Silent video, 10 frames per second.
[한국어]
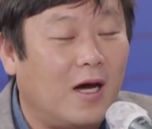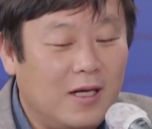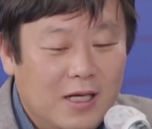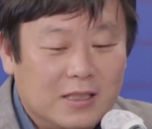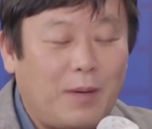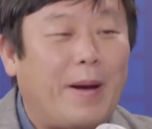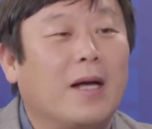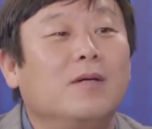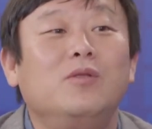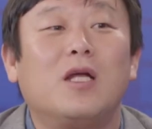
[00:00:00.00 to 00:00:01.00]
음. 자
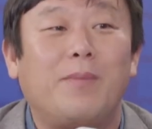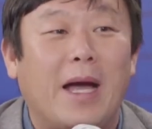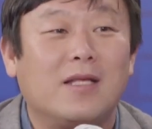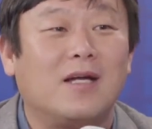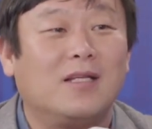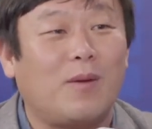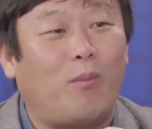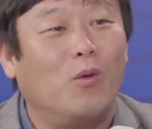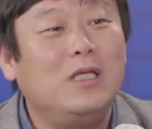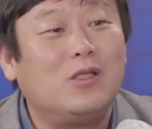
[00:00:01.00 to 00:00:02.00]
방금 전에 바이든한테
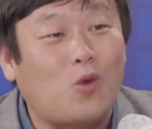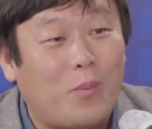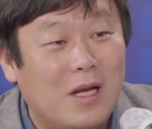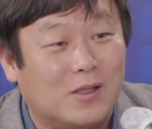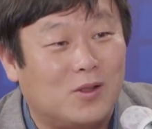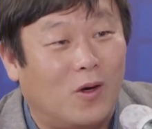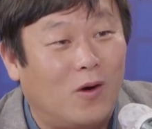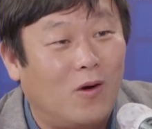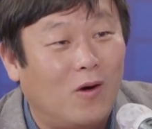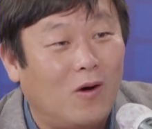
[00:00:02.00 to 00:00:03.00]
본인이 쪽팔렸죠.